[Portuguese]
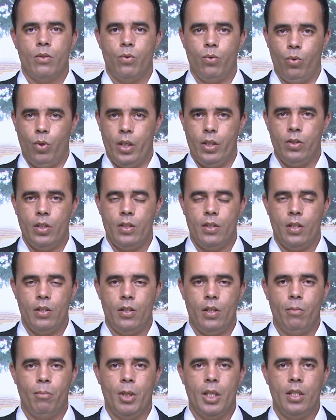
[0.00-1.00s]
Durante essa
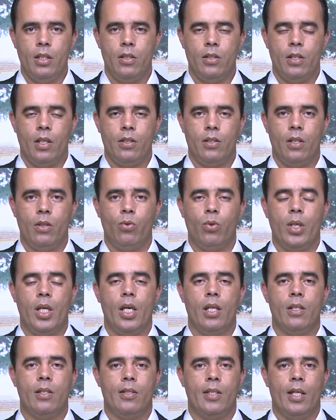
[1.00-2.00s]
semana está sendo
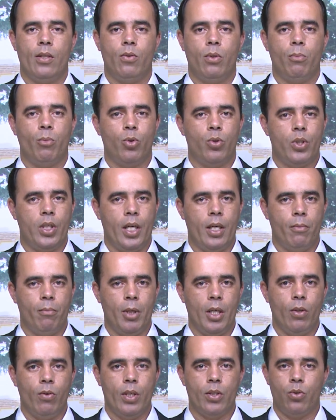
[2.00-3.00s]
realizado em Monte
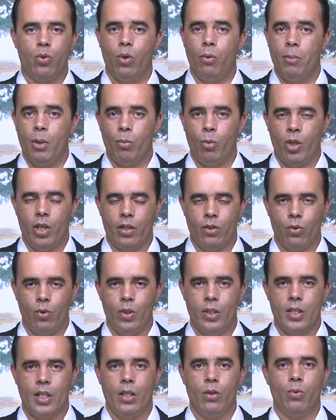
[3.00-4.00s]
Carmelo as
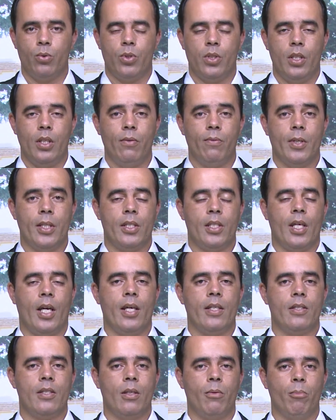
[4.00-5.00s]
comemorações alusivas à
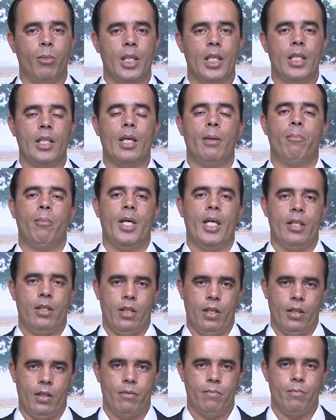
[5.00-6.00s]
Semana da
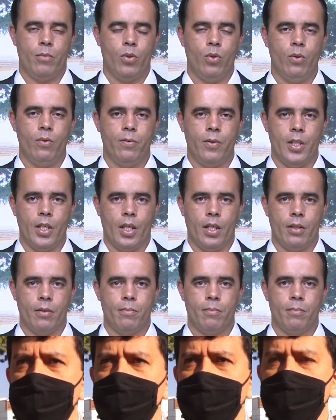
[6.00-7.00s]
Pátria. Confira.
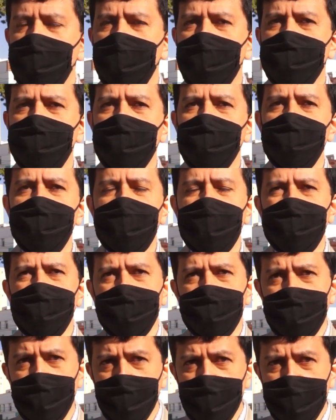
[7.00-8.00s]
Nós temos essa
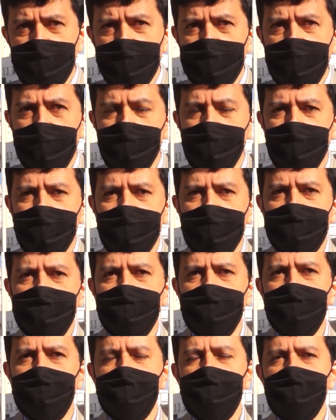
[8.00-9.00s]
Semana da Pátria
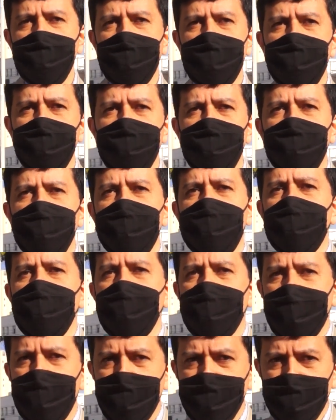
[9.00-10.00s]
para a gente fazer
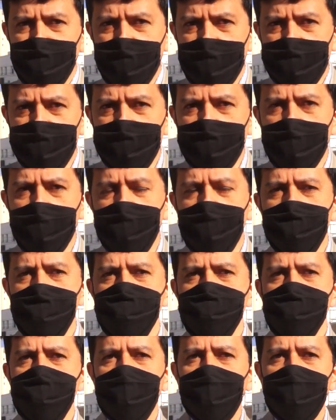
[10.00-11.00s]
uma reflexão
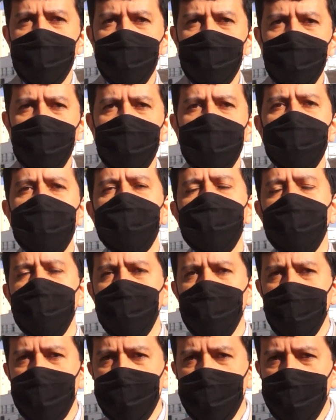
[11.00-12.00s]
de todas essas
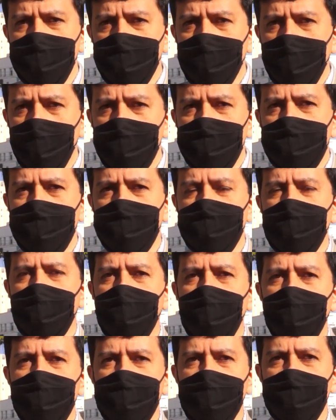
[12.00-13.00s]
coisas boas que estão
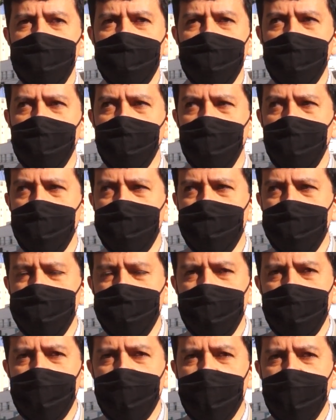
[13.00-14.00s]
acontecendo em nossa
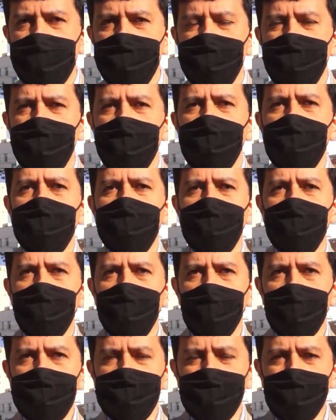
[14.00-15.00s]
cidade, no
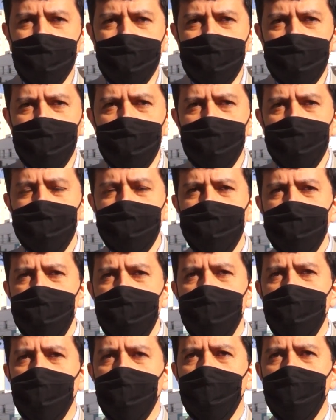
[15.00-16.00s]
nosso país.
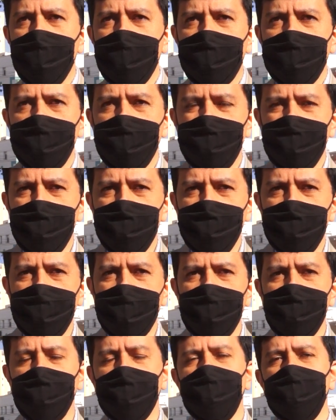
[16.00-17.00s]
É um momento que a gente tem
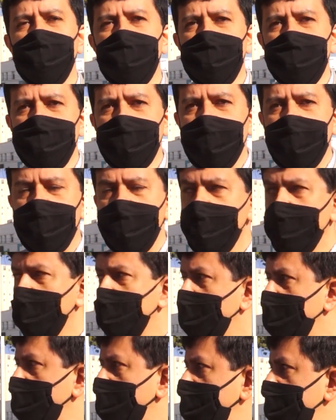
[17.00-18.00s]
que valorizar
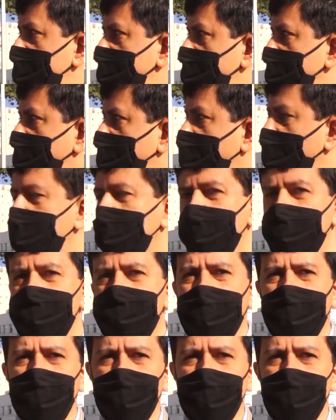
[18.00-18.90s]
tudo isso de bom que está